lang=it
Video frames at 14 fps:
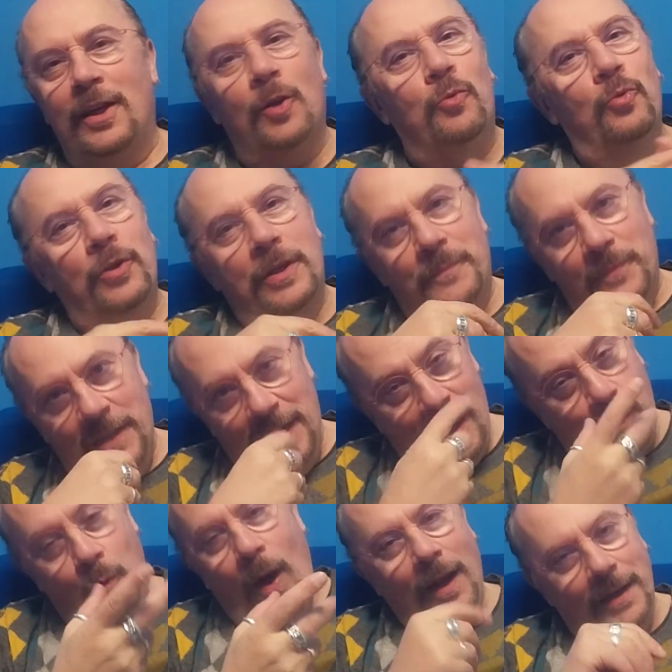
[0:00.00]
cui,
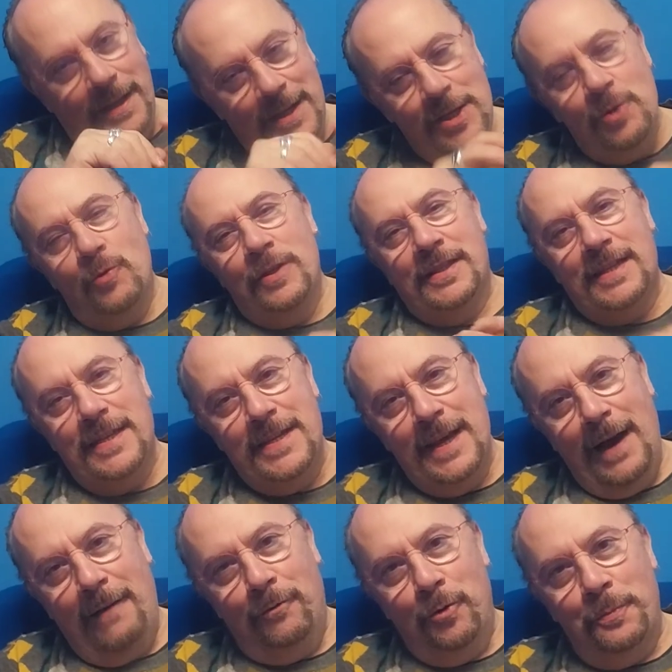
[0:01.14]
nella quale io
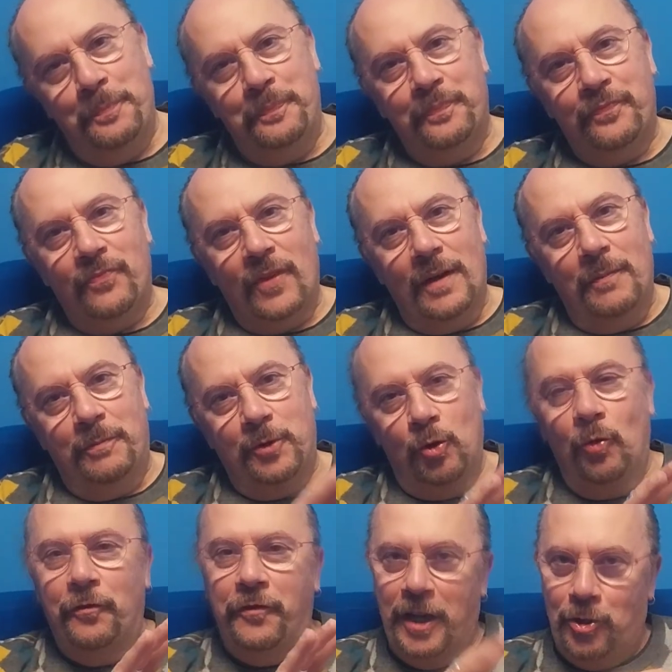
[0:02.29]
insegnavo
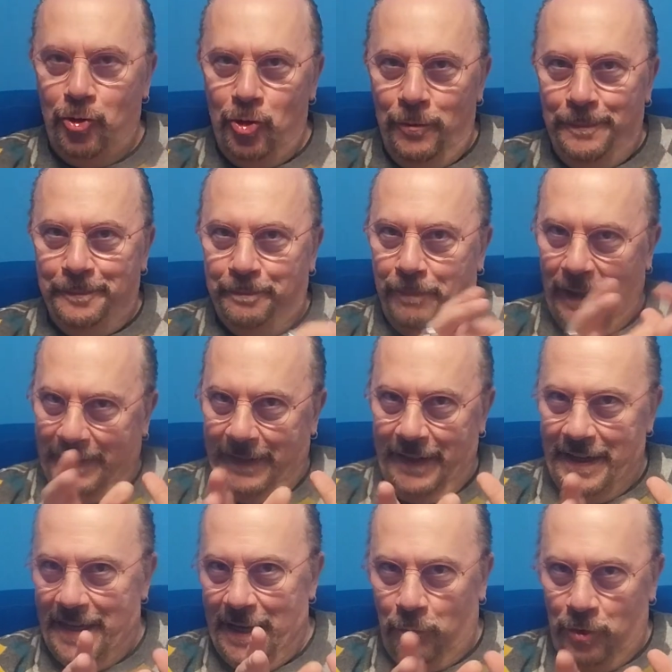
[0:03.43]
solfeggio,
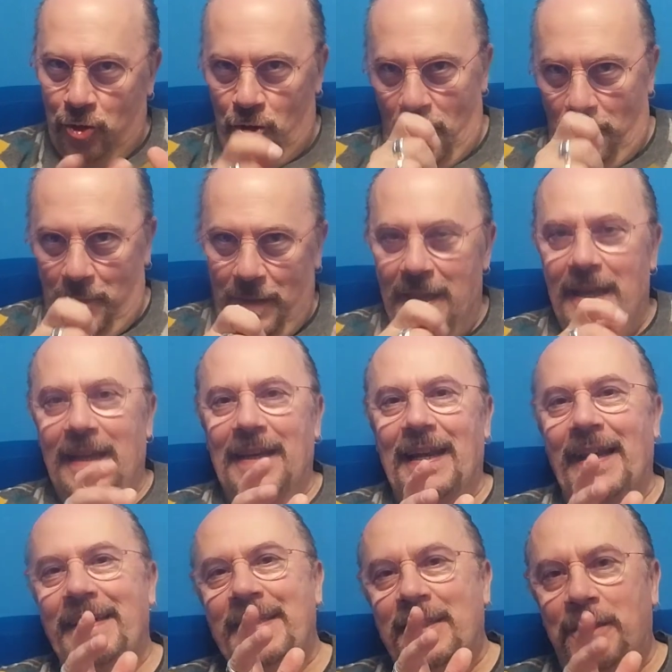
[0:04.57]
mia, cioè
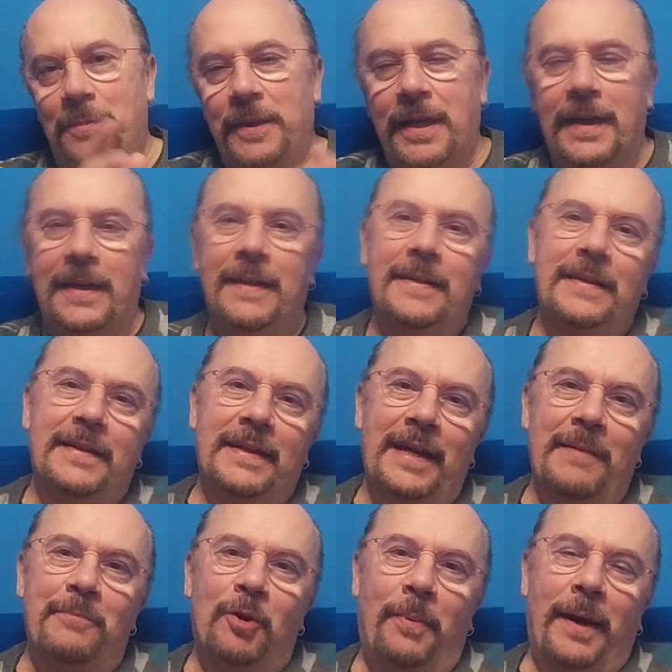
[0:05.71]
la ritmica, e
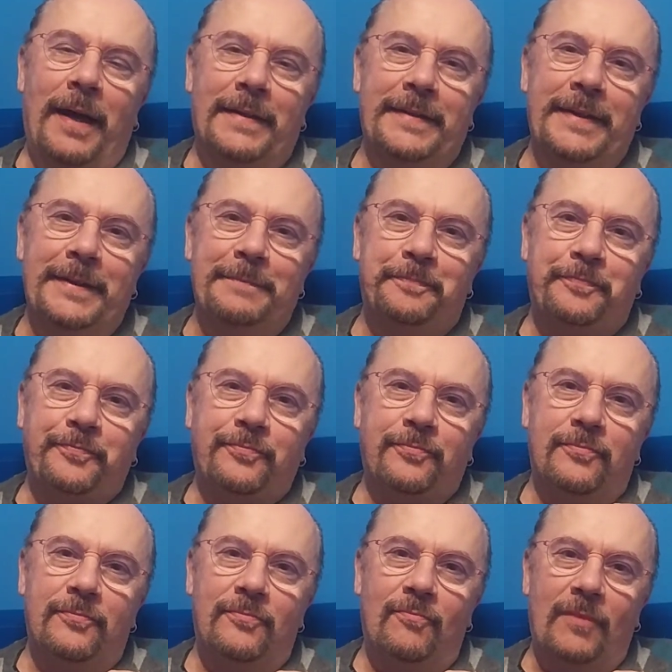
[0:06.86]
mio padre
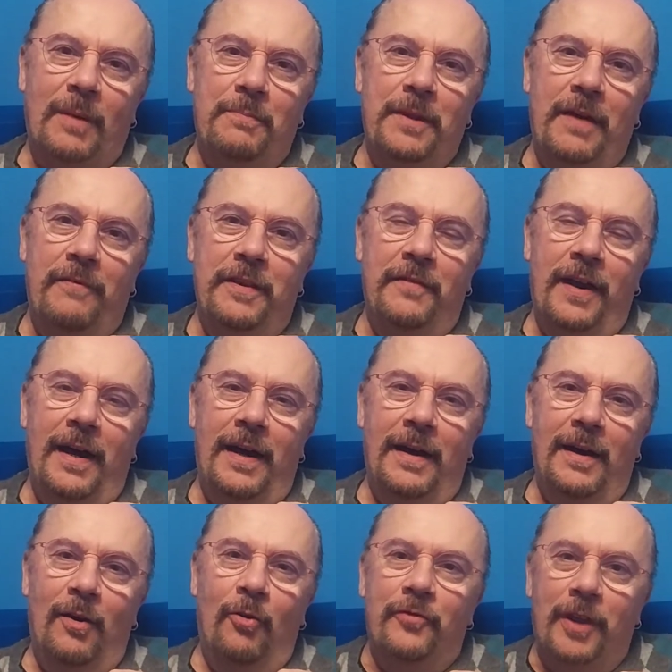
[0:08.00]
mi
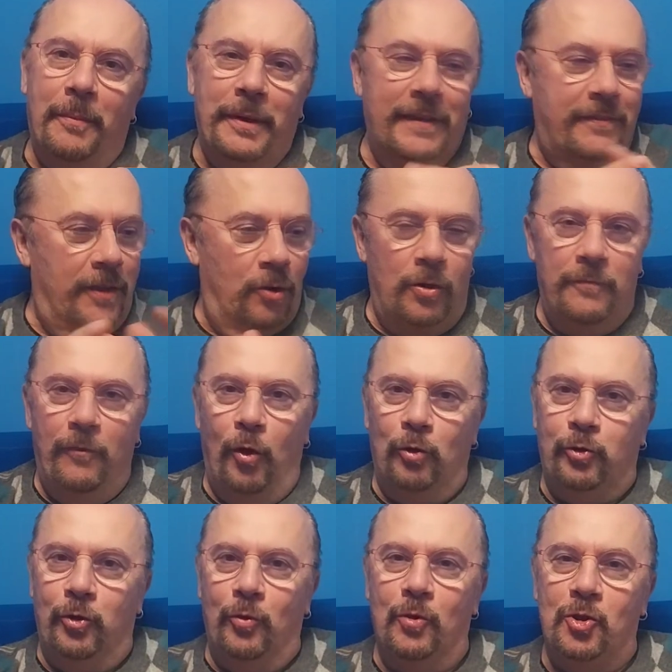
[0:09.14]
aveva ovviamente
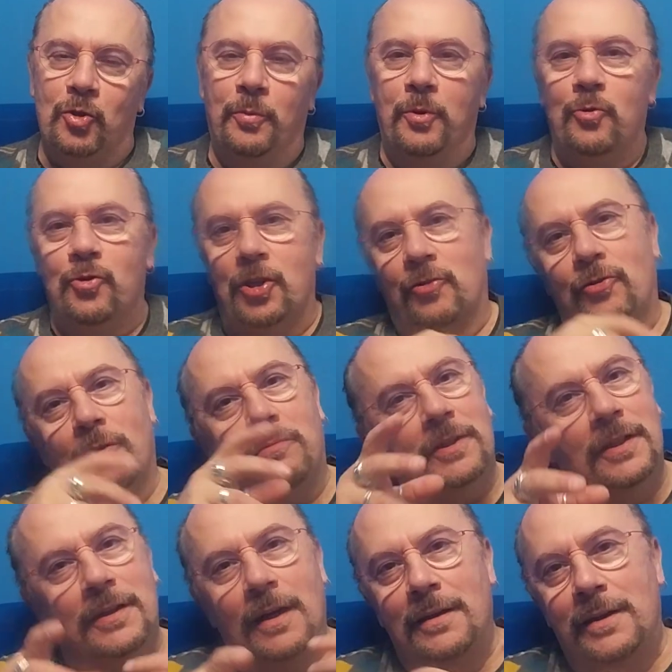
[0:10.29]
coinvolto in questo progetto e
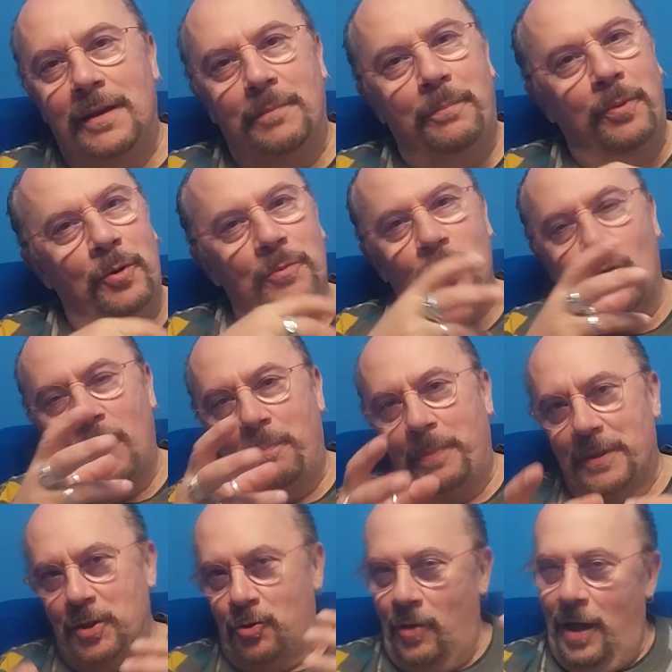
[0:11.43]
quindi da lì in poi mi sono
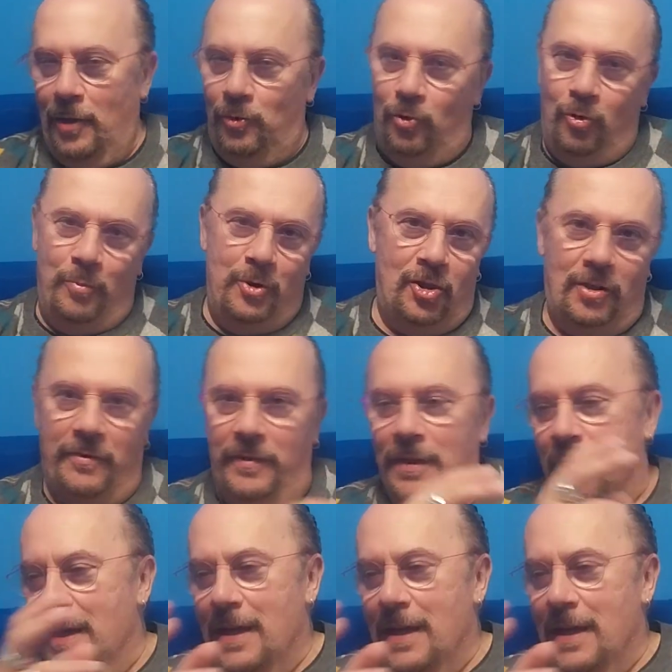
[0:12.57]
appassionato, ho cominciato a